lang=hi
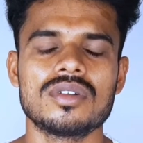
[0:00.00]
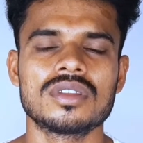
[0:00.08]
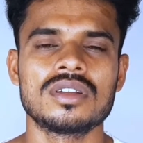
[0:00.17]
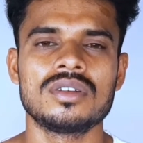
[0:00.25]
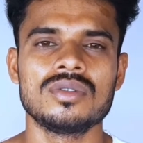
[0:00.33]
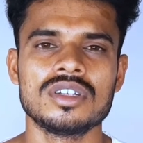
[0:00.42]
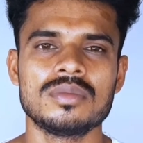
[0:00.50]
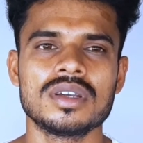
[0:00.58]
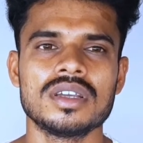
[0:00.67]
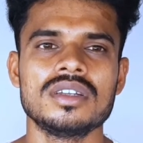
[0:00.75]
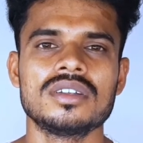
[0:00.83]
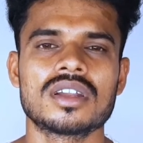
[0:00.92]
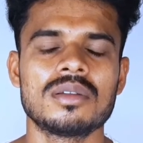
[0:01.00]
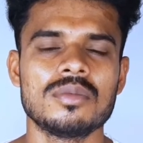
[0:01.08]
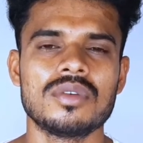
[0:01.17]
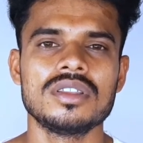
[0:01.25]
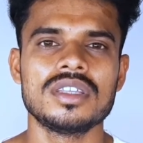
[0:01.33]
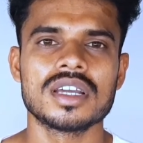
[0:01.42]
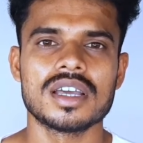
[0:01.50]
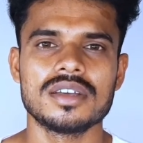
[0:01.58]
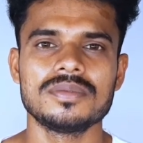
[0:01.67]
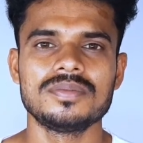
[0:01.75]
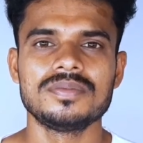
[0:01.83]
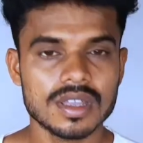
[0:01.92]
और थर्टी टू जी की इंटरनल मेमोरी दिया गया
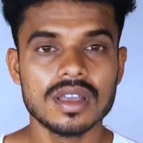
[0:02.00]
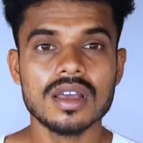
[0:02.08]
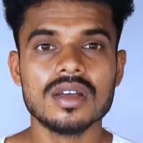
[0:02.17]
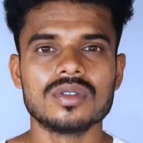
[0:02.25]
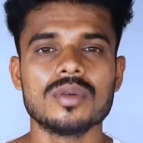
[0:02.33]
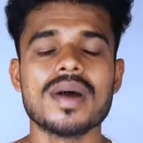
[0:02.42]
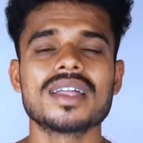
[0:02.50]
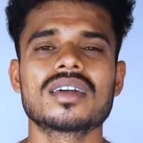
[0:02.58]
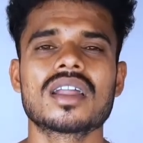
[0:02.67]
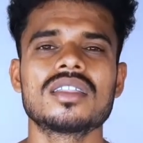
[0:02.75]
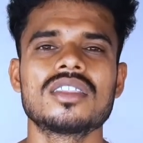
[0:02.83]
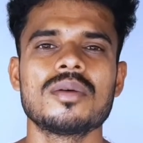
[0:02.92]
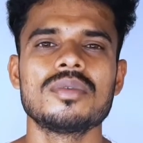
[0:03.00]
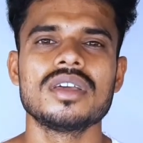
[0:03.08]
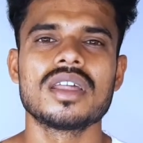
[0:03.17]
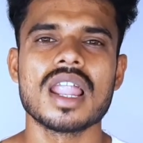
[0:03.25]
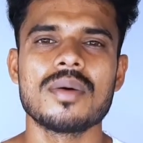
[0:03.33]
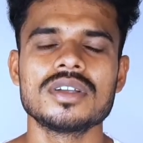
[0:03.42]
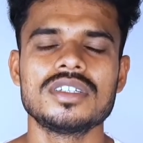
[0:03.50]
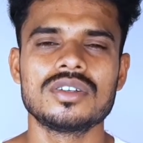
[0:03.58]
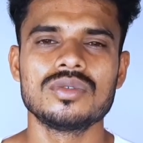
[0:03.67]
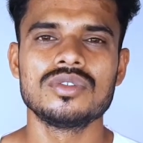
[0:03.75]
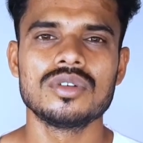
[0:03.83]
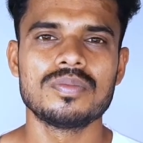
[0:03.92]
है तो बात कर लेते हैं अब ये लावा जे
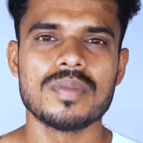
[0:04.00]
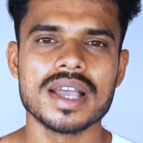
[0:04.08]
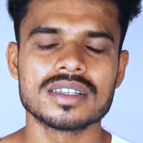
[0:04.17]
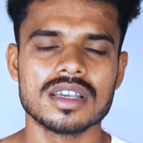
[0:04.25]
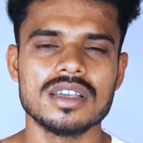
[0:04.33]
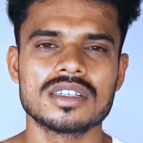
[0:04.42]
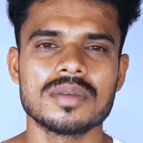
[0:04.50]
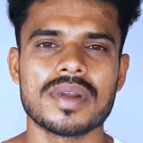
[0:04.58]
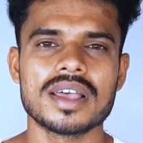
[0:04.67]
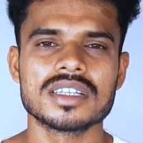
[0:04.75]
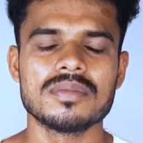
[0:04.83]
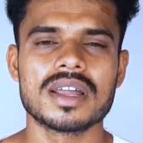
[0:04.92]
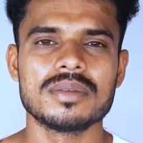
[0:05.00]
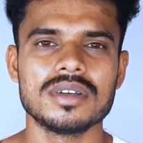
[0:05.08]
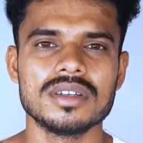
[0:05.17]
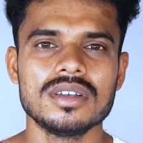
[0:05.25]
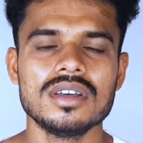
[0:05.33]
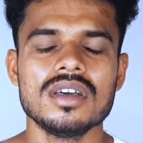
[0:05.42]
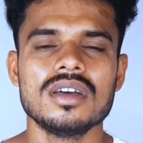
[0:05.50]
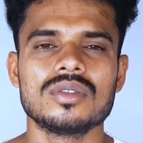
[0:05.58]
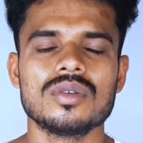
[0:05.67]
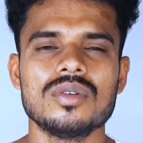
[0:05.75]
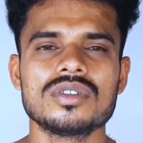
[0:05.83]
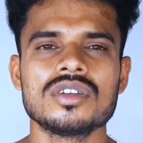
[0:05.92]
टू जो मैक्स है इसके प्राइस के बारे में
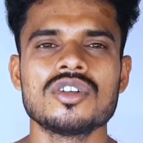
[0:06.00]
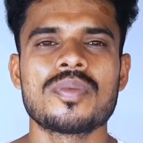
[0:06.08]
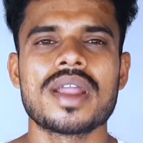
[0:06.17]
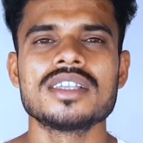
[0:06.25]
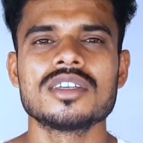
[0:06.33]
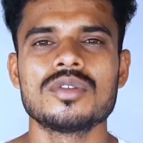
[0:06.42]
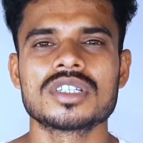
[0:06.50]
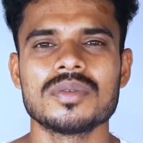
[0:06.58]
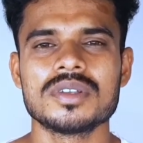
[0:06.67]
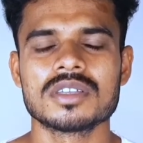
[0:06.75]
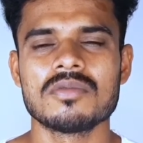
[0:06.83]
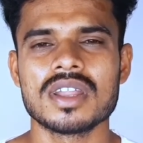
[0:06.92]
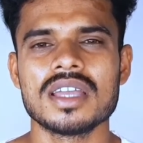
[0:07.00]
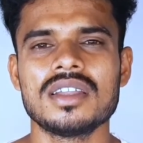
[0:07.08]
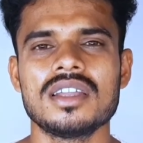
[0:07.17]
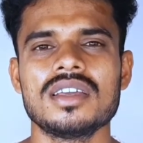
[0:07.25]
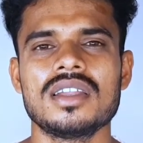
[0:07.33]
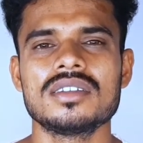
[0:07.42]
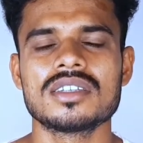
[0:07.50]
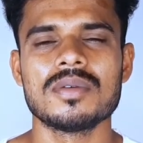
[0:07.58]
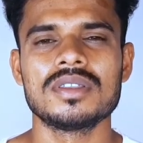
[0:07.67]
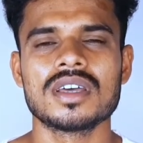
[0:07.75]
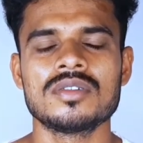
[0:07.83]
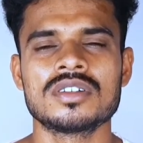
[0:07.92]
तो इसकी जो प्राइस है वो सेवन सेवन नाइन नाइन यानी
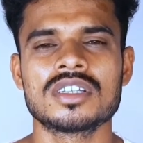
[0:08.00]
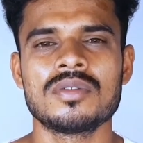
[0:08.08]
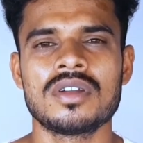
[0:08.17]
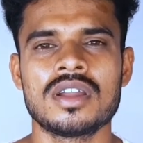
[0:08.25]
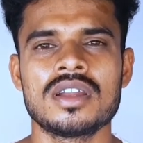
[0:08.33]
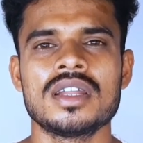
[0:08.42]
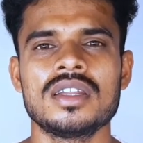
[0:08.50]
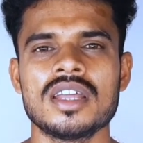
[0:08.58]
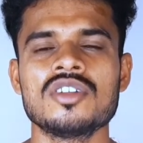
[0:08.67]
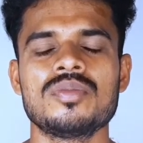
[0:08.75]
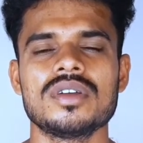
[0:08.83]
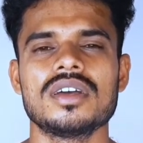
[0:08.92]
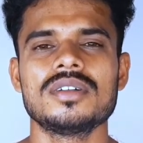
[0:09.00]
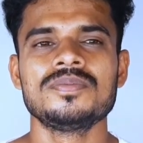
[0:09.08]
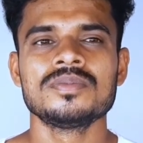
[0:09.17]
सेवन थाउजेंड सेवन हंड्रेड नाइन नाइन रुपी है